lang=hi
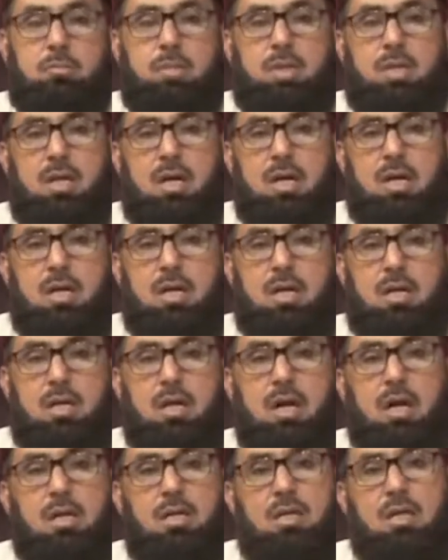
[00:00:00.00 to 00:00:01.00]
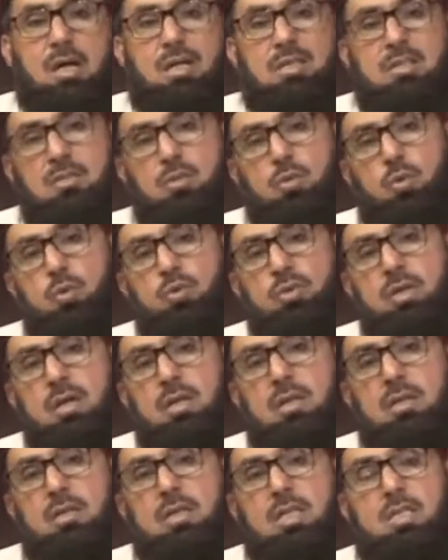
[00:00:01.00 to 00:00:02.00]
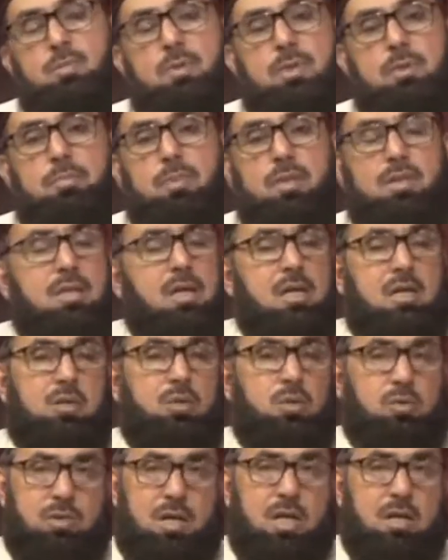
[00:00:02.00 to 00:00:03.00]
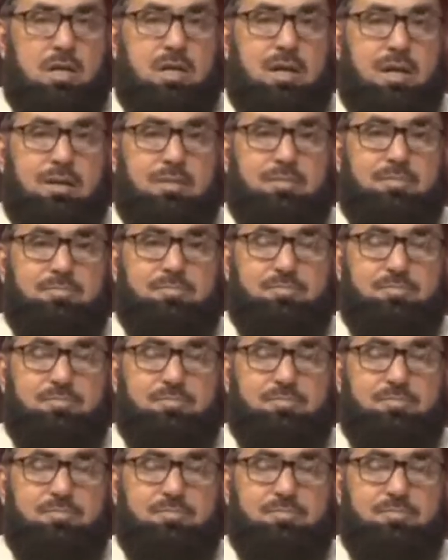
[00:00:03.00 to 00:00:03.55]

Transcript: बिनाए लाइलास्त हुसैन की अज़मत में जारी और सारी है